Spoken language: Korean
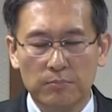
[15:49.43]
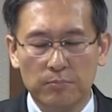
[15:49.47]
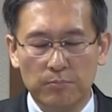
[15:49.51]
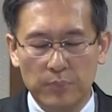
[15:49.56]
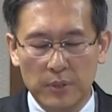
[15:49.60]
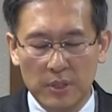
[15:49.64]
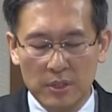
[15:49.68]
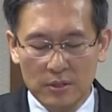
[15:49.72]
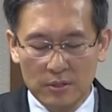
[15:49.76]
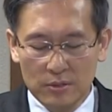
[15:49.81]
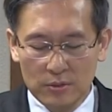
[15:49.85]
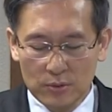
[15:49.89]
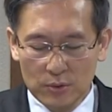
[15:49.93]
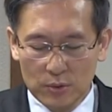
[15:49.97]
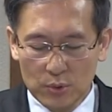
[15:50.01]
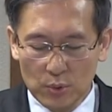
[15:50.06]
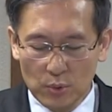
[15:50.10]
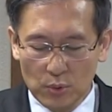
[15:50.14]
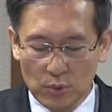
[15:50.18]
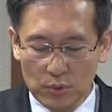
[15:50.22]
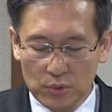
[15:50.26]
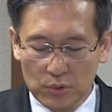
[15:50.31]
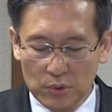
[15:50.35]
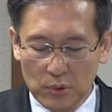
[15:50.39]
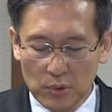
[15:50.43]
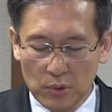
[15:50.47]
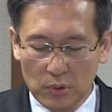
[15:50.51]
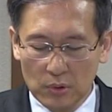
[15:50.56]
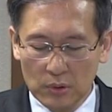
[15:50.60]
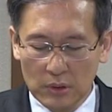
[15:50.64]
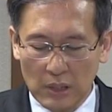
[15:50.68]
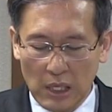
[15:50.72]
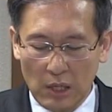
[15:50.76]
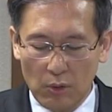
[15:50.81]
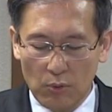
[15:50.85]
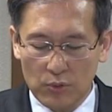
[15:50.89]

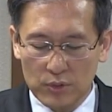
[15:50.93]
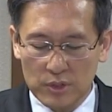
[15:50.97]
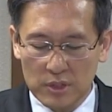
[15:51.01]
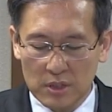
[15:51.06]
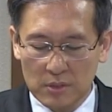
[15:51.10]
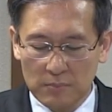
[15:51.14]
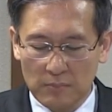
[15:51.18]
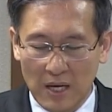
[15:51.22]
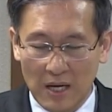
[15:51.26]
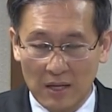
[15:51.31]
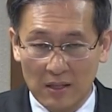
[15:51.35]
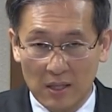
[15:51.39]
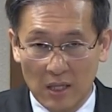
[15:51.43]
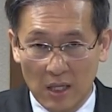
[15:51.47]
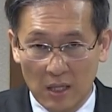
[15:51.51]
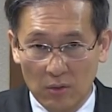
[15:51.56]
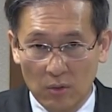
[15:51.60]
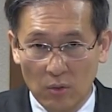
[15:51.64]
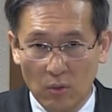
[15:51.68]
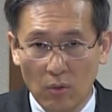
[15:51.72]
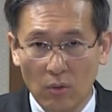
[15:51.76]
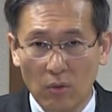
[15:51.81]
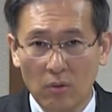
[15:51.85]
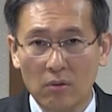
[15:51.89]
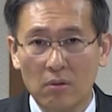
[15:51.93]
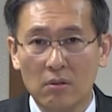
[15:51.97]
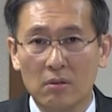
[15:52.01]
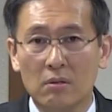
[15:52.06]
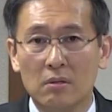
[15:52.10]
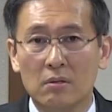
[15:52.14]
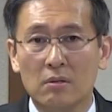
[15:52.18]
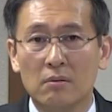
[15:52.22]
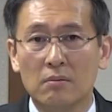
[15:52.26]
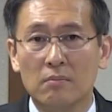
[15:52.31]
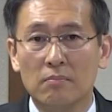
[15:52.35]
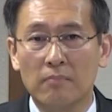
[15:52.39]
빈손으로 나오지 말라고
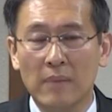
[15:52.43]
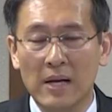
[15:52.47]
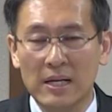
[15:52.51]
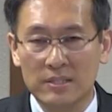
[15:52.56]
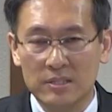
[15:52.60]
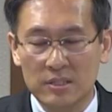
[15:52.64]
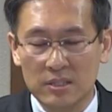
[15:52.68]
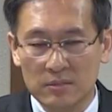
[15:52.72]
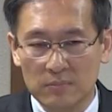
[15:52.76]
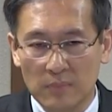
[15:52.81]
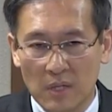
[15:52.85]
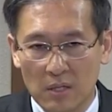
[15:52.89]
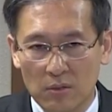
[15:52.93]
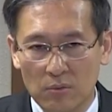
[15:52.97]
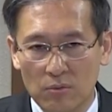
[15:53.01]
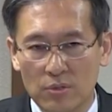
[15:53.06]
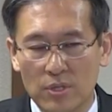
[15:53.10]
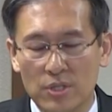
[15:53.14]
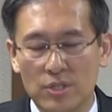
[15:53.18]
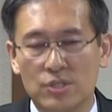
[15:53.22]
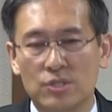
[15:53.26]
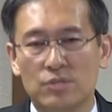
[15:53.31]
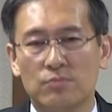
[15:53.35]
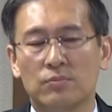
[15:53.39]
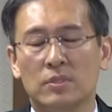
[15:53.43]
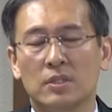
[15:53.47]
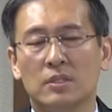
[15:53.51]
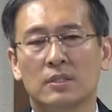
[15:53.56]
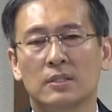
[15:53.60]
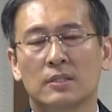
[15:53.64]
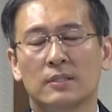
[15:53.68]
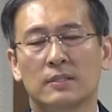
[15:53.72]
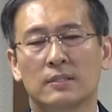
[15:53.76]
말씀하고 계십니다.